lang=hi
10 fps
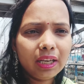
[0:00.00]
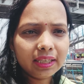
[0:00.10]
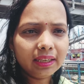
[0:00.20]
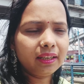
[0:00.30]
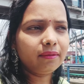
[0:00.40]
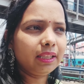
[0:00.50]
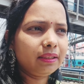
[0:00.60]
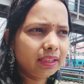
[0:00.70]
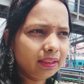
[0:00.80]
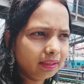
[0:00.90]
वहाँ जाने के बाद
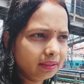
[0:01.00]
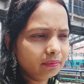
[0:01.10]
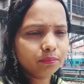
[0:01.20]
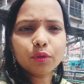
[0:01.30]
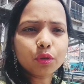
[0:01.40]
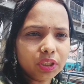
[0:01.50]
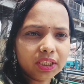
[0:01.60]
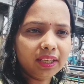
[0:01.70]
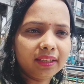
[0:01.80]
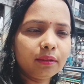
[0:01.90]
जल्दी
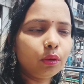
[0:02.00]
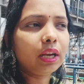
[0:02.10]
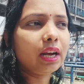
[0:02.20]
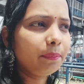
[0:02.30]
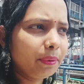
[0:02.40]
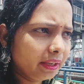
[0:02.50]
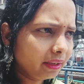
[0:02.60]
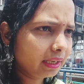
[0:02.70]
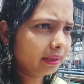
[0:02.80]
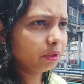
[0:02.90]
सोचे थे कि थोड़ा खा पी
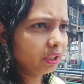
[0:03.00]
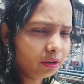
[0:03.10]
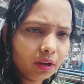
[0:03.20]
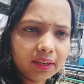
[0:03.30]
लेंगे आराम से